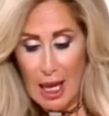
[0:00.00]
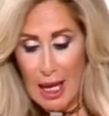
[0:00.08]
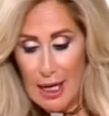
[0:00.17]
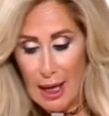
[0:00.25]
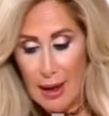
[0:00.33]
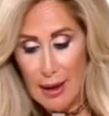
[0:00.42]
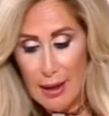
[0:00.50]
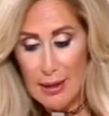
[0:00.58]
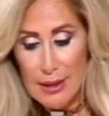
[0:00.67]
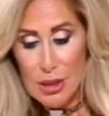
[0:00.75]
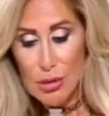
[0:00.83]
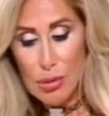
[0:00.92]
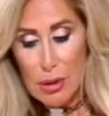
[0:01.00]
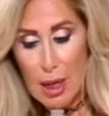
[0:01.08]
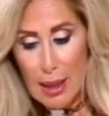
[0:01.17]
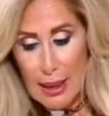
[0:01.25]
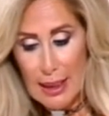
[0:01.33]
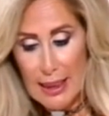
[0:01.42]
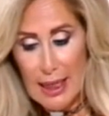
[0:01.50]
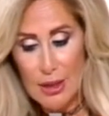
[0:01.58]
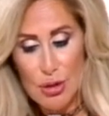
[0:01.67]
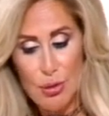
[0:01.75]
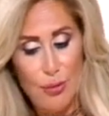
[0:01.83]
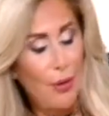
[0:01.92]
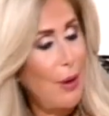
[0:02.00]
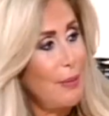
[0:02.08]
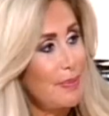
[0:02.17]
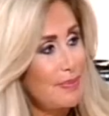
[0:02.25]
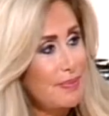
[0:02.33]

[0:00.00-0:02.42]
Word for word: هلا آه، الصوره اللي رح نشوفها